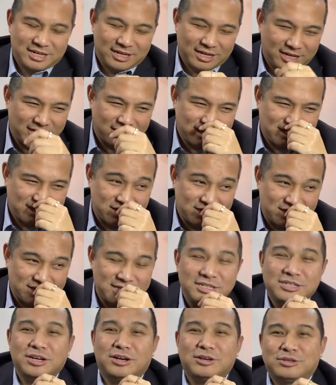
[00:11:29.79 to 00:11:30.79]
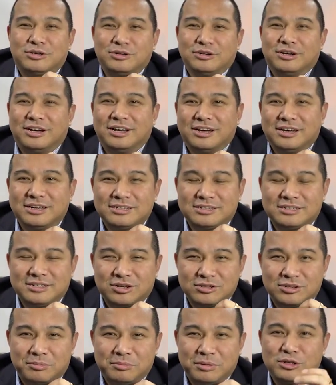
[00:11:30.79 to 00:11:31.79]
呃，只是叫做
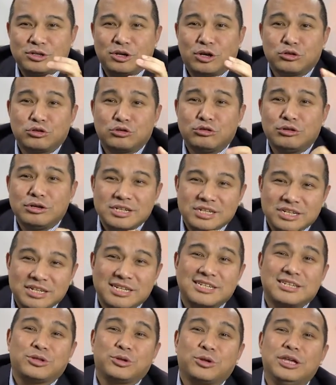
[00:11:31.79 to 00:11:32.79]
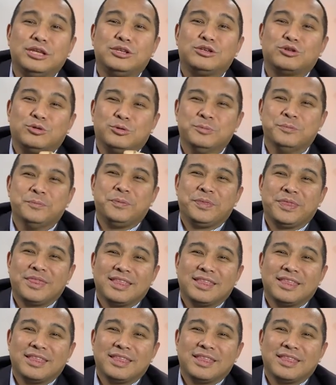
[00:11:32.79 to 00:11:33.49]
叫什么叫顺势推舟